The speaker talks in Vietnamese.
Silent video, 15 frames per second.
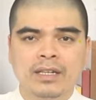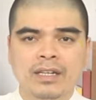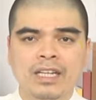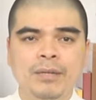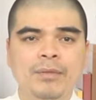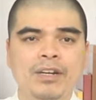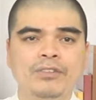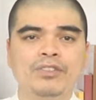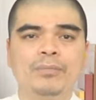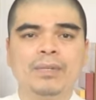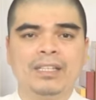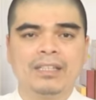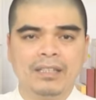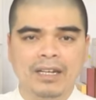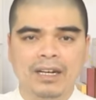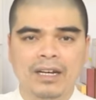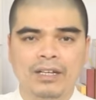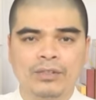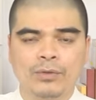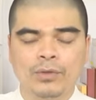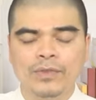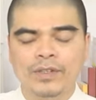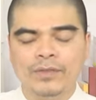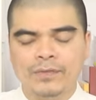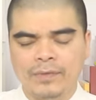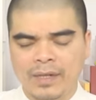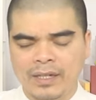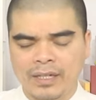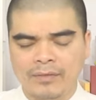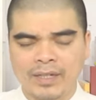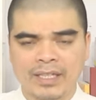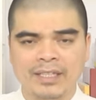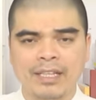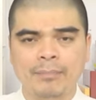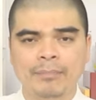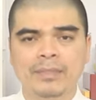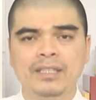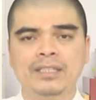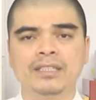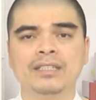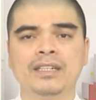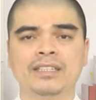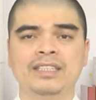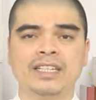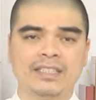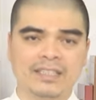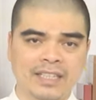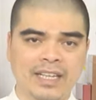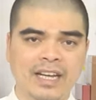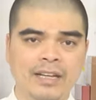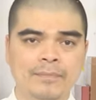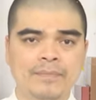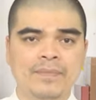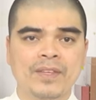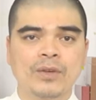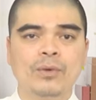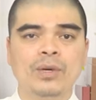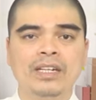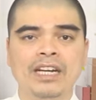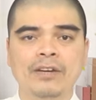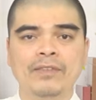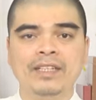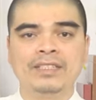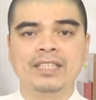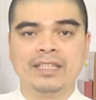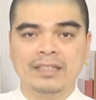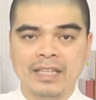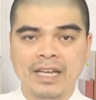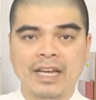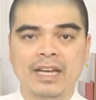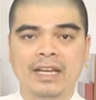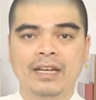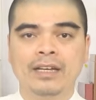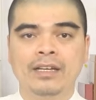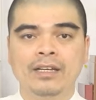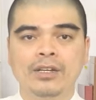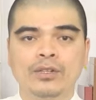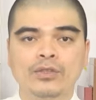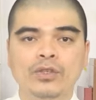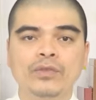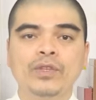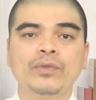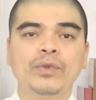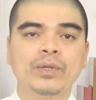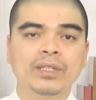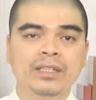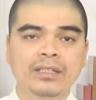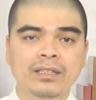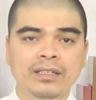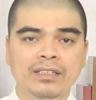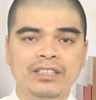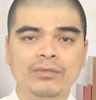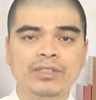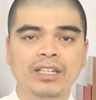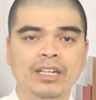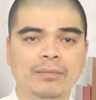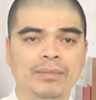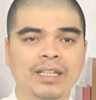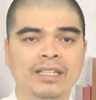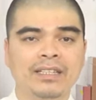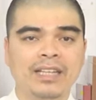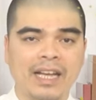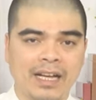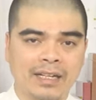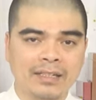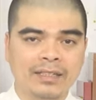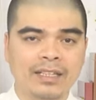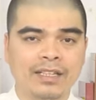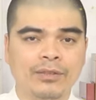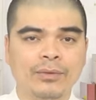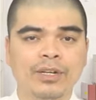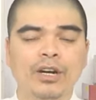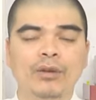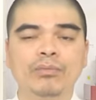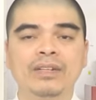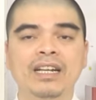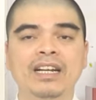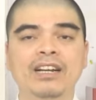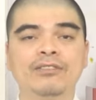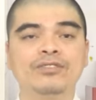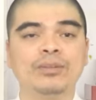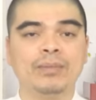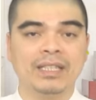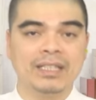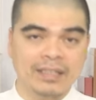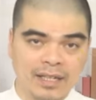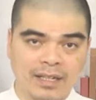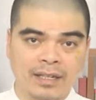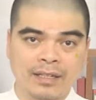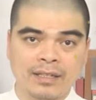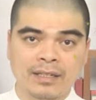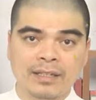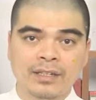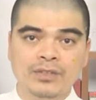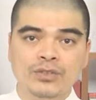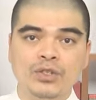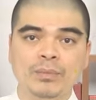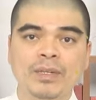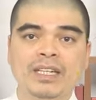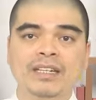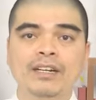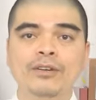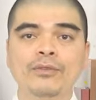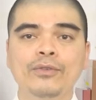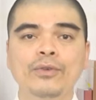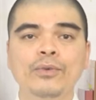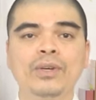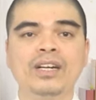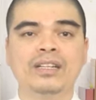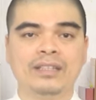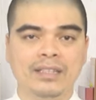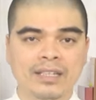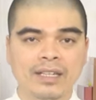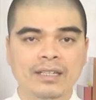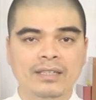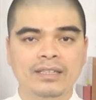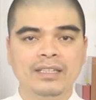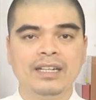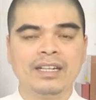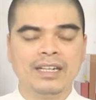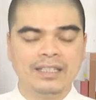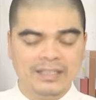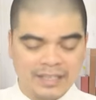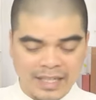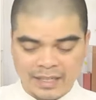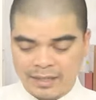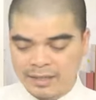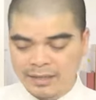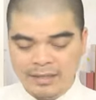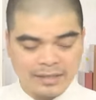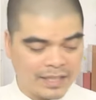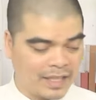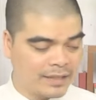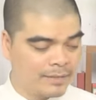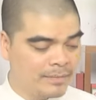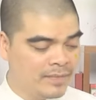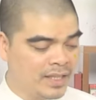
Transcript: khi mà lau dọn bàn thờ, quý vị cần phải tắm rửa sạch sẽ, quần áo phải chỉnh tề. Đối với phụ nữ, trong trường hợp đến tháng thì cũng không nên lau dọn bàn thờ. Chuẩn bị các công cụ cần thiết như là khăn sạch, nước sạch.